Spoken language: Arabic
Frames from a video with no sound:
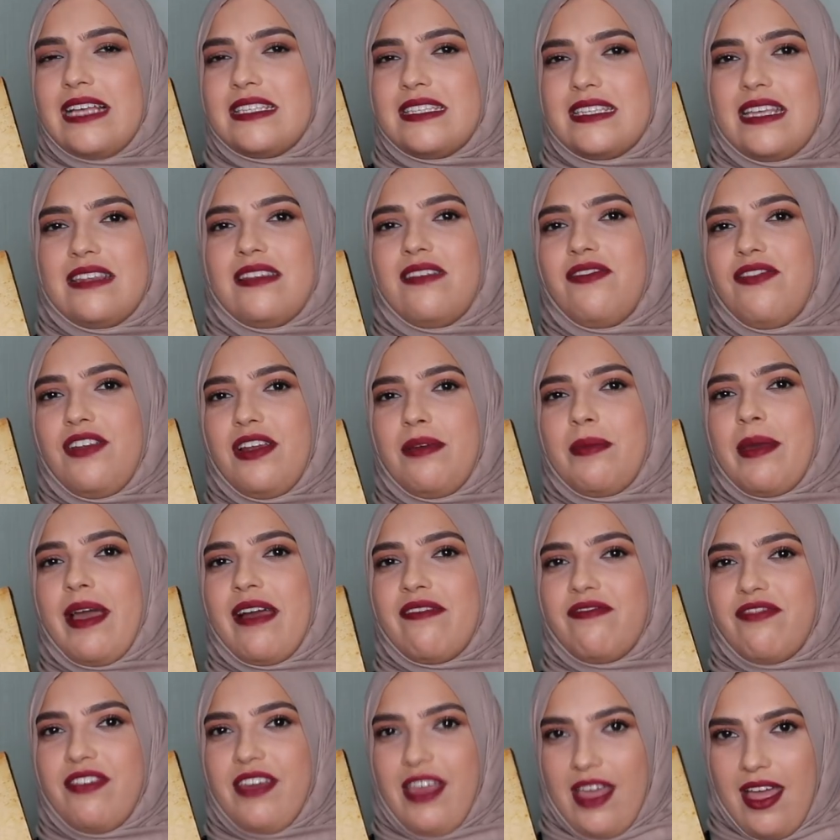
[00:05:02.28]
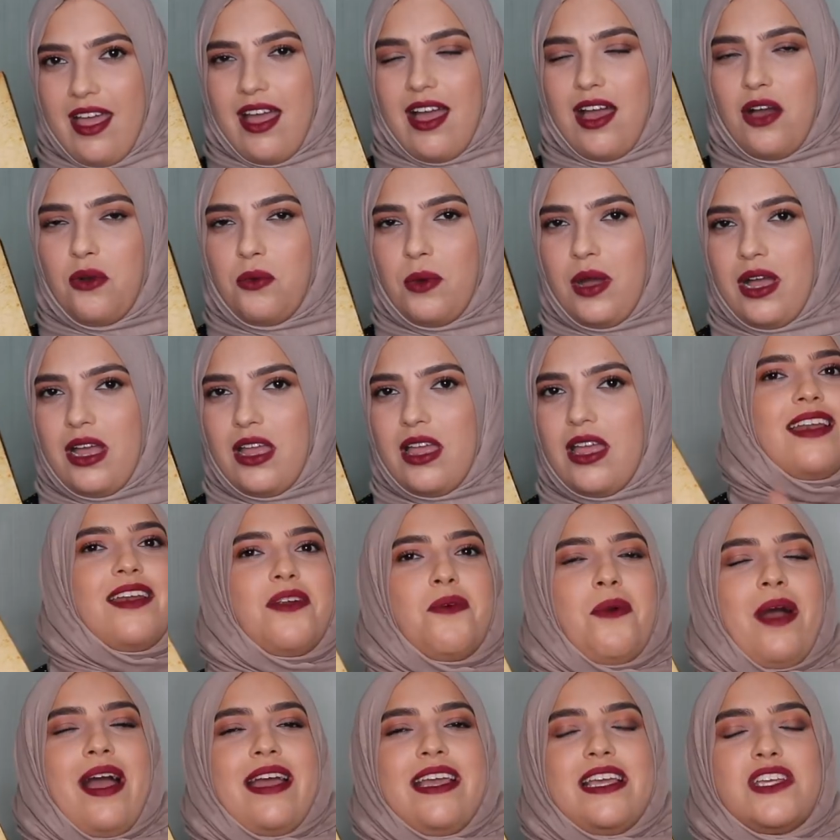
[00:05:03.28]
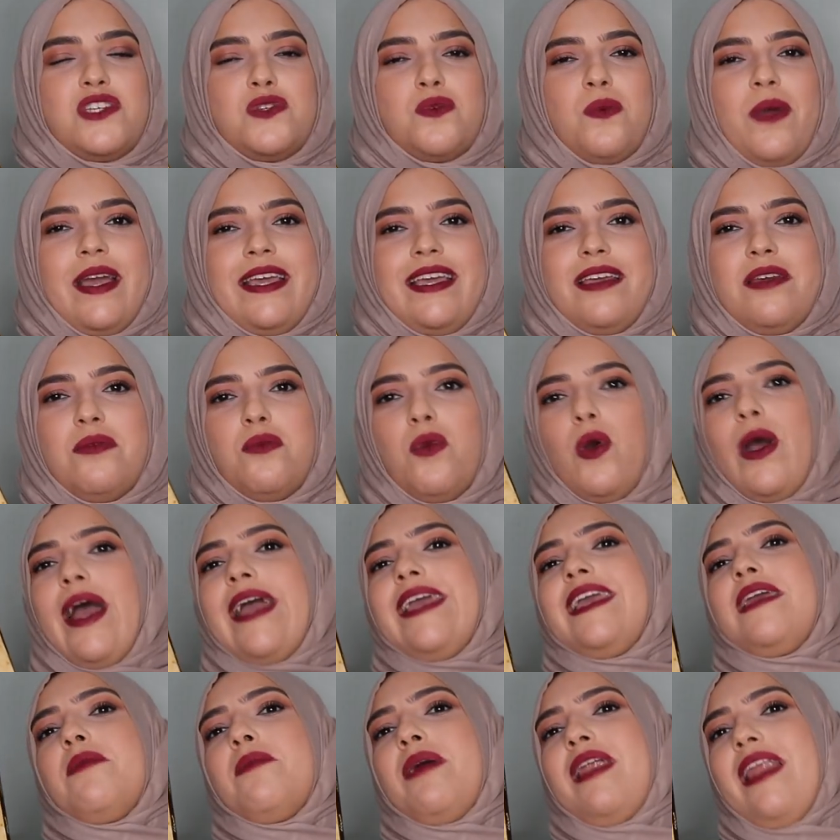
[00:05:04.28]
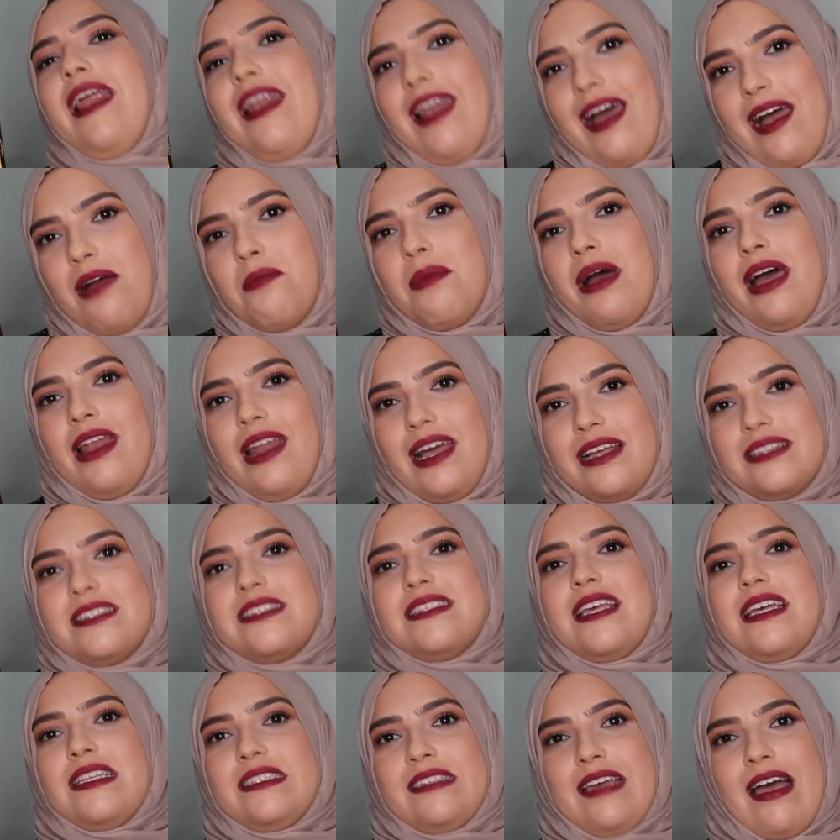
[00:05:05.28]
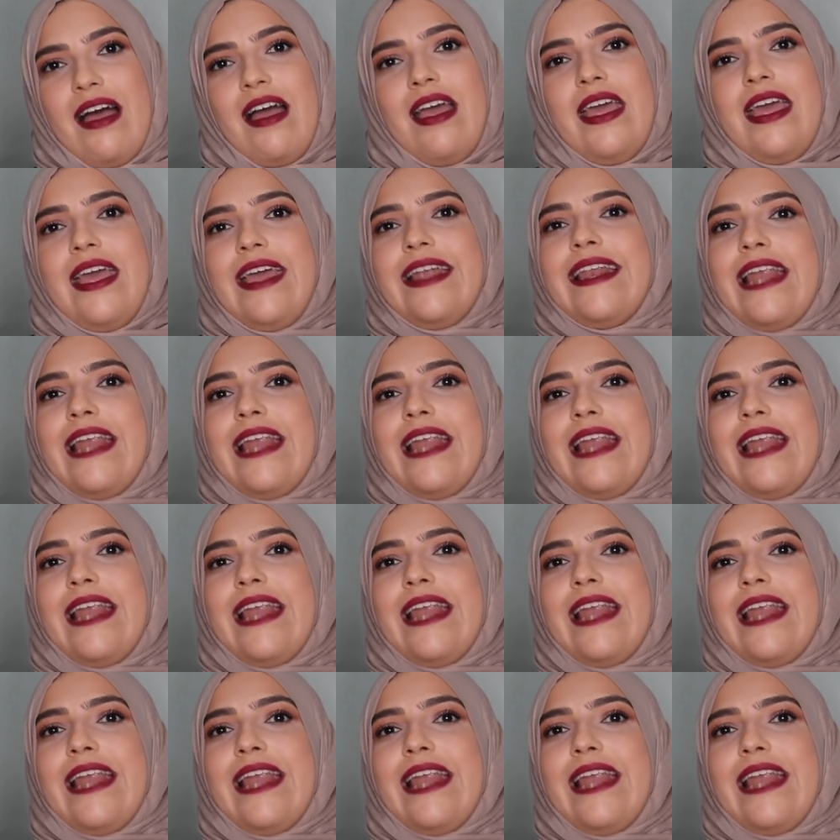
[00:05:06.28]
حسيت الفيلم كان فيها اقوى الروايه شوي مخيبه للامال حسيتها